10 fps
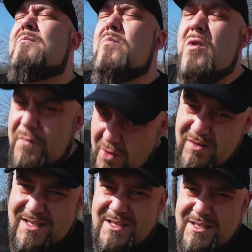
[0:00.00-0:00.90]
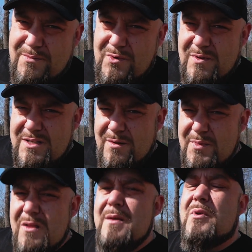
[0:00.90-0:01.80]
mówiących, co było
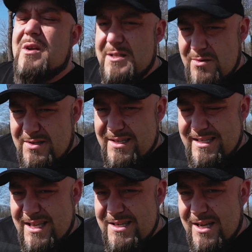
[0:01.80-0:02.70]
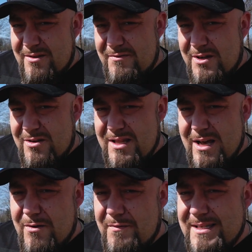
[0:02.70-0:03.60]
zrobione, pokazujących zdjęcia, jak to
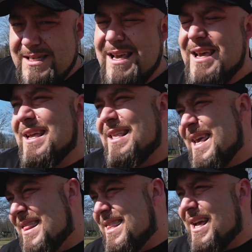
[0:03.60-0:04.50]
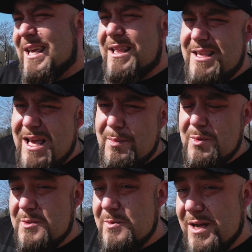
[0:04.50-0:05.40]
wyglądało, więc nie taki
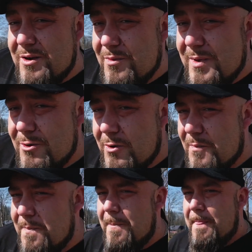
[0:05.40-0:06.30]
diabeł zły, jak go malują.